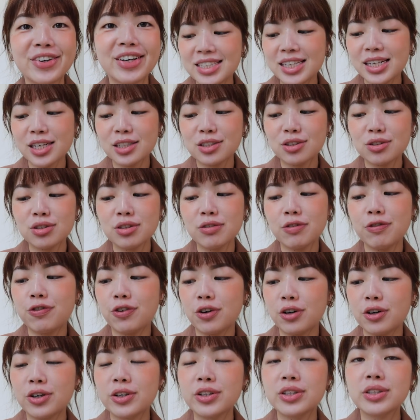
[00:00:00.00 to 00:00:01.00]
这个就是
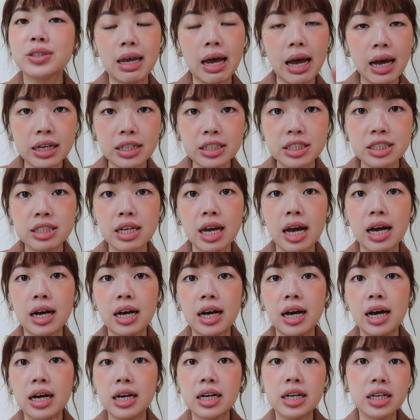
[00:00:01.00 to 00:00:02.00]
for 烫伤
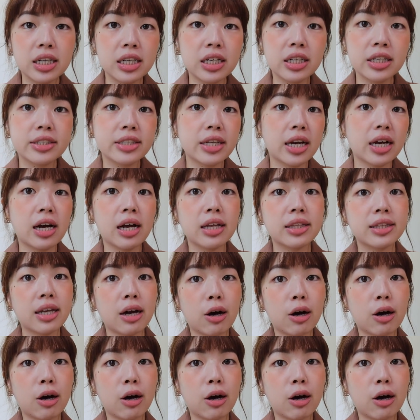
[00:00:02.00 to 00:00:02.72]
啊、割伤啊、